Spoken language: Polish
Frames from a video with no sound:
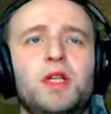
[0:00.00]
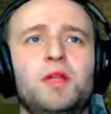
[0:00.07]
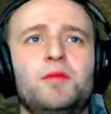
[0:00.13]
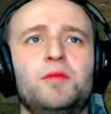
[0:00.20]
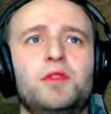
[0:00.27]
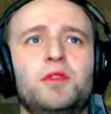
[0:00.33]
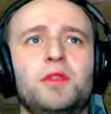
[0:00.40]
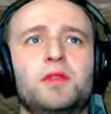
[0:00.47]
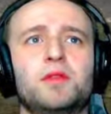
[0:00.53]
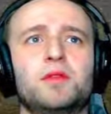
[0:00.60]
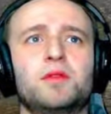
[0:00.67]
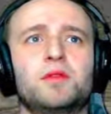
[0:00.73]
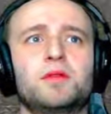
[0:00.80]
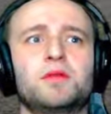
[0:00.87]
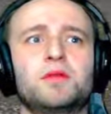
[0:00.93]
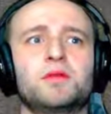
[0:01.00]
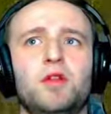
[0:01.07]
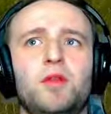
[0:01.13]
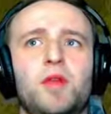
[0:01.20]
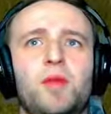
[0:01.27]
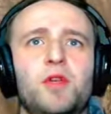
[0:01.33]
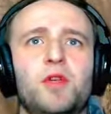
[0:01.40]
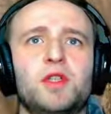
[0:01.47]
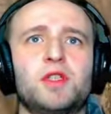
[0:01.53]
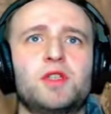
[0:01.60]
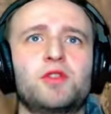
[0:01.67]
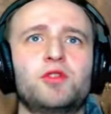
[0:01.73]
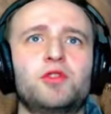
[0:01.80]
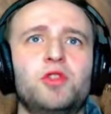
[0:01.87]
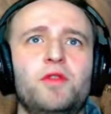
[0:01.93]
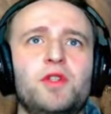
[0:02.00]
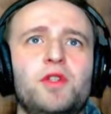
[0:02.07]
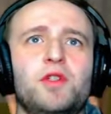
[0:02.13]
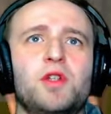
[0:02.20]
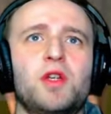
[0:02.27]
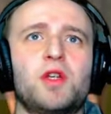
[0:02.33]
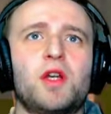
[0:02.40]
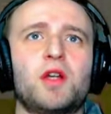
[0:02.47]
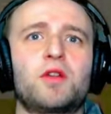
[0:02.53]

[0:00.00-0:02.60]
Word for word: Za nami, tak? No. Dobra, pora zacząć nowe życie